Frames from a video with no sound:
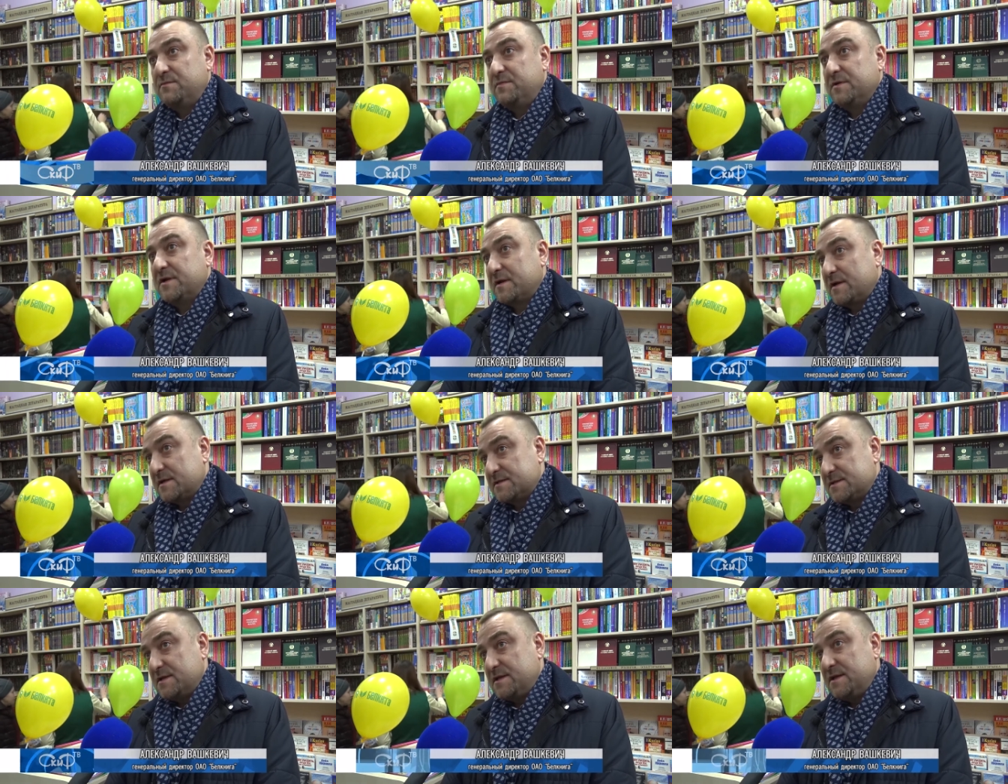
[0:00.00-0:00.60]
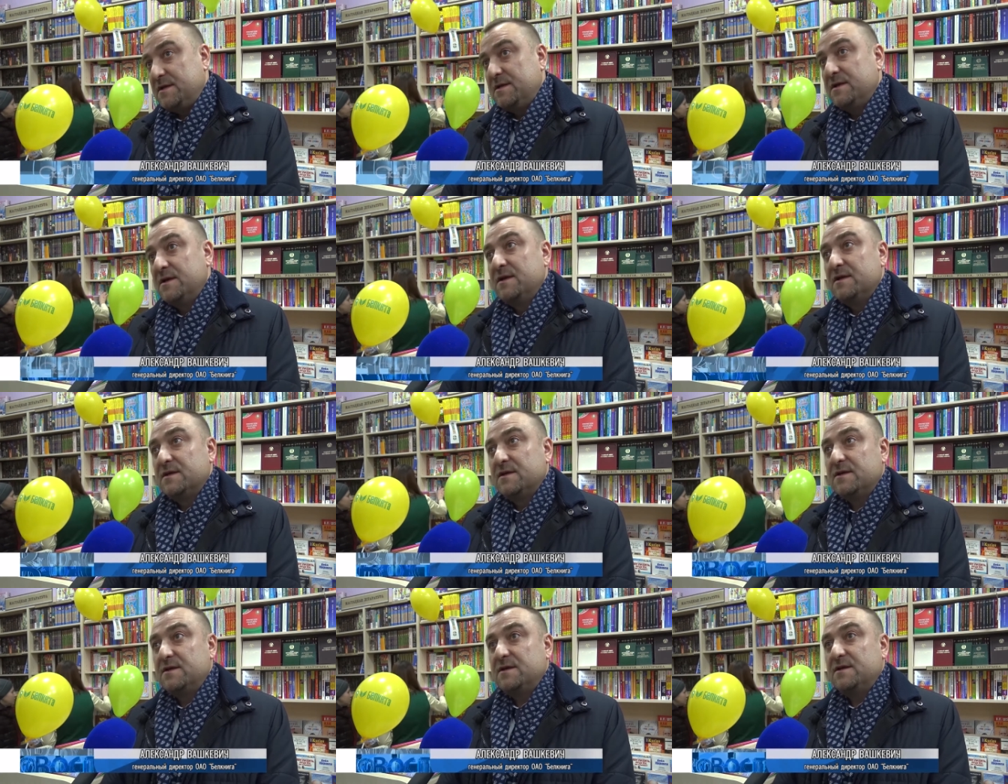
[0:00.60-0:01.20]
Приросли,
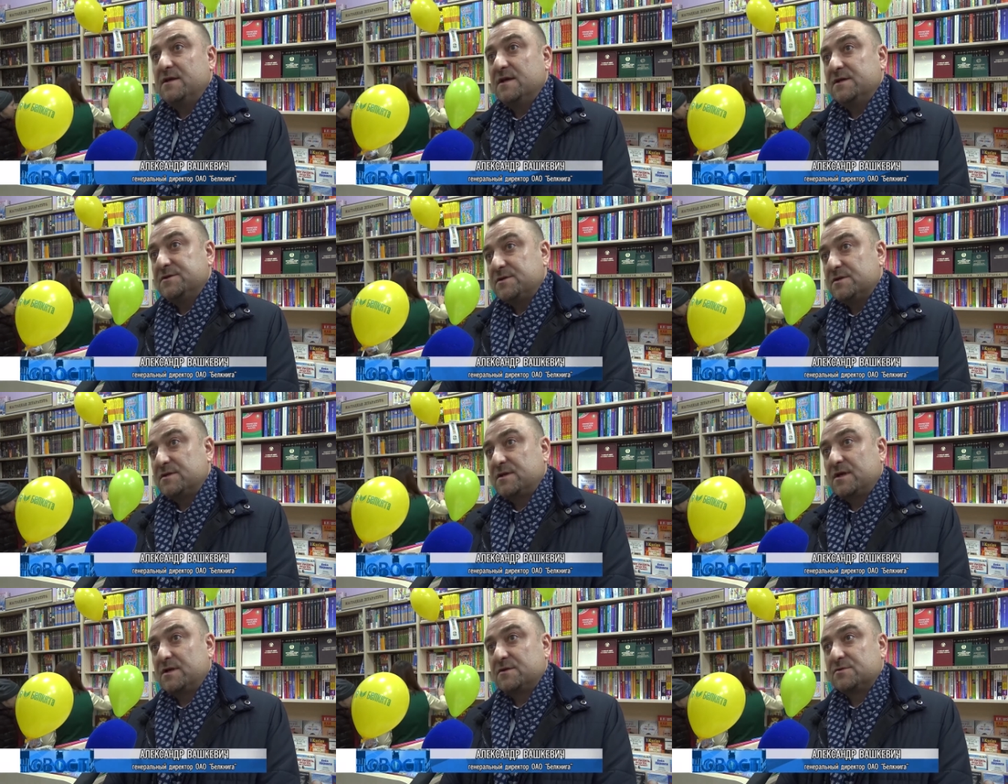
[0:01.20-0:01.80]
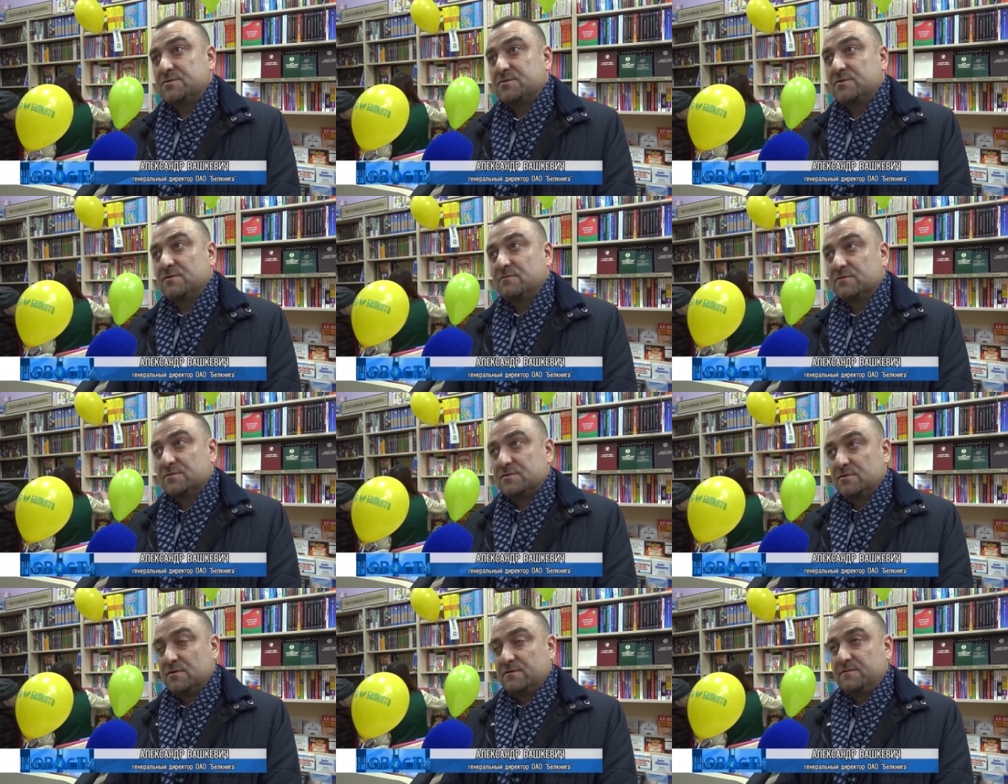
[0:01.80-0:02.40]
и я считаю, что в
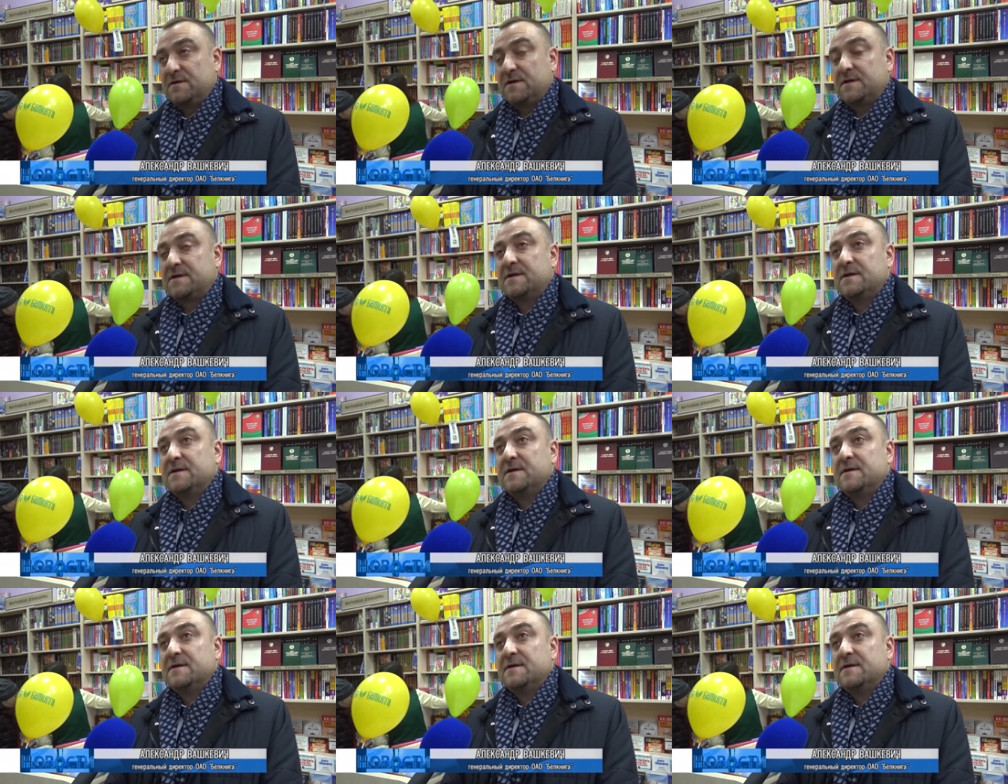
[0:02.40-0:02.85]
условиях